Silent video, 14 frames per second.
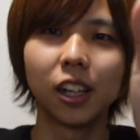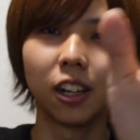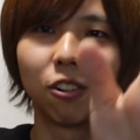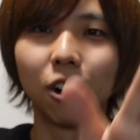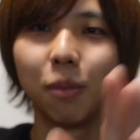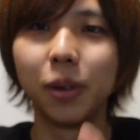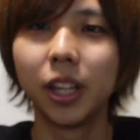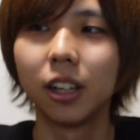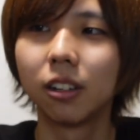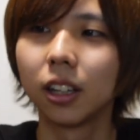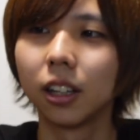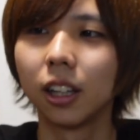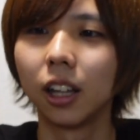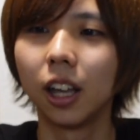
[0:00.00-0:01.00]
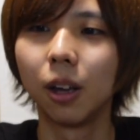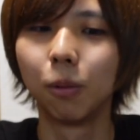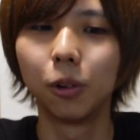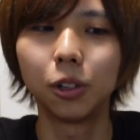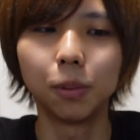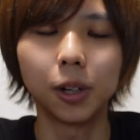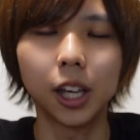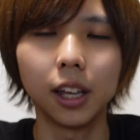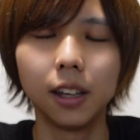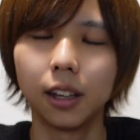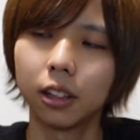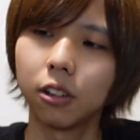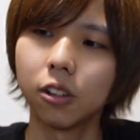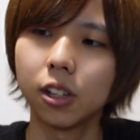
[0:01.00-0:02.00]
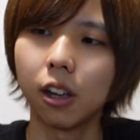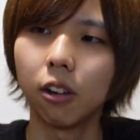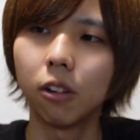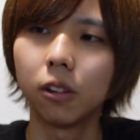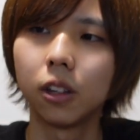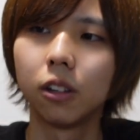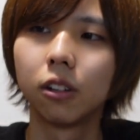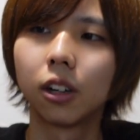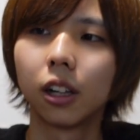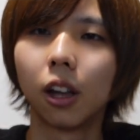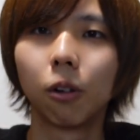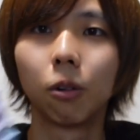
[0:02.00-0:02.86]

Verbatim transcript: ねこれ見てる方で僕も景品ゲットしちゃおうっていう方は